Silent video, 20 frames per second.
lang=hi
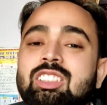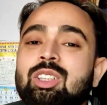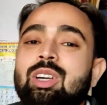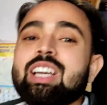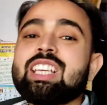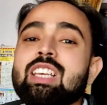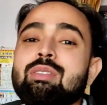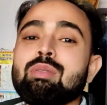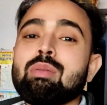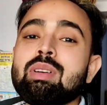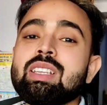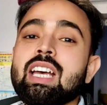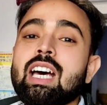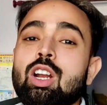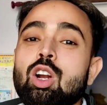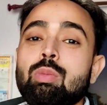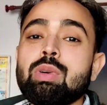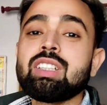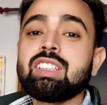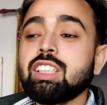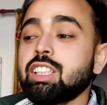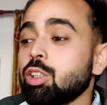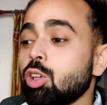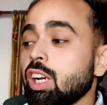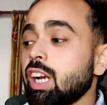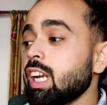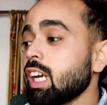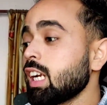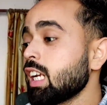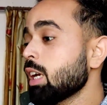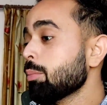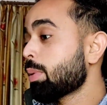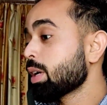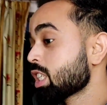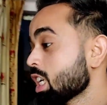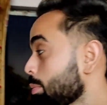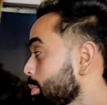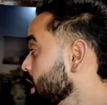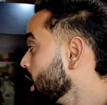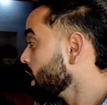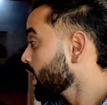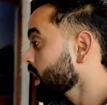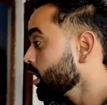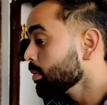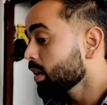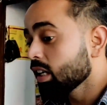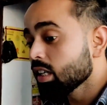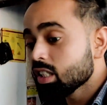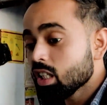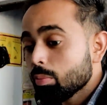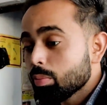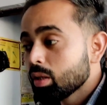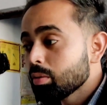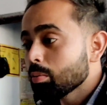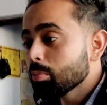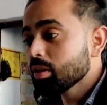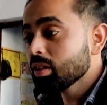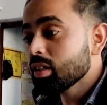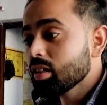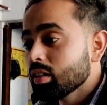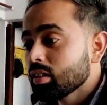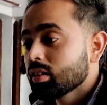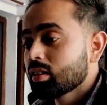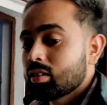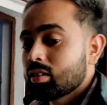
तो गाइज अभी मैं जा रहा हूँ अपनी दीदी को लेने के लिए पर चाबी कहाँ रखी मैंने चाबी मम्मी